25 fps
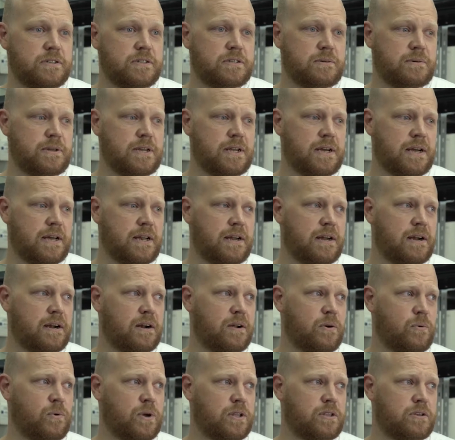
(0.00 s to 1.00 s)
Se van a
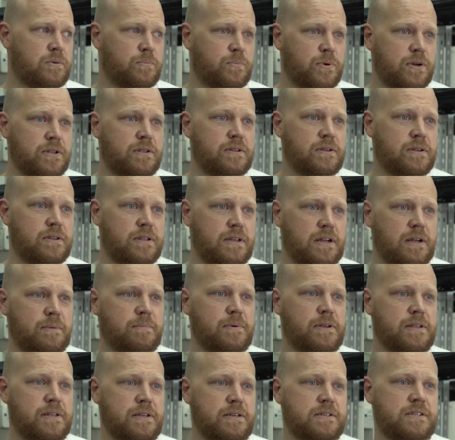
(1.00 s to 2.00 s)
generar cuatro puestos de
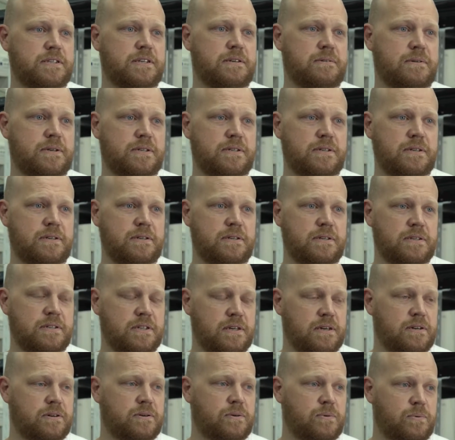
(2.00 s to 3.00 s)
terapia intensiva, sí.
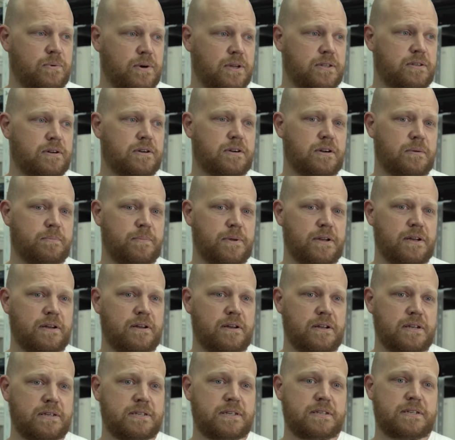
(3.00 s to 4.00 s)
Llegaron cuatro
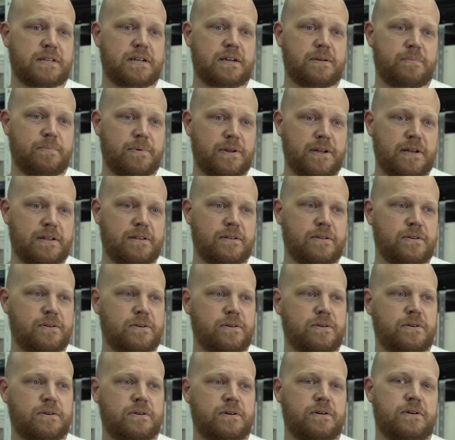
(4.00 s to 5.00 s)
respiradores, están
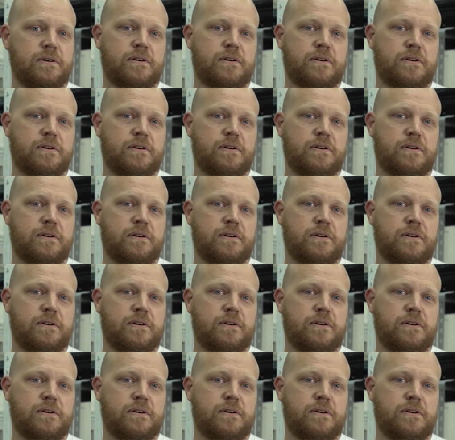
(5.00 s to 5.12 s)
esperando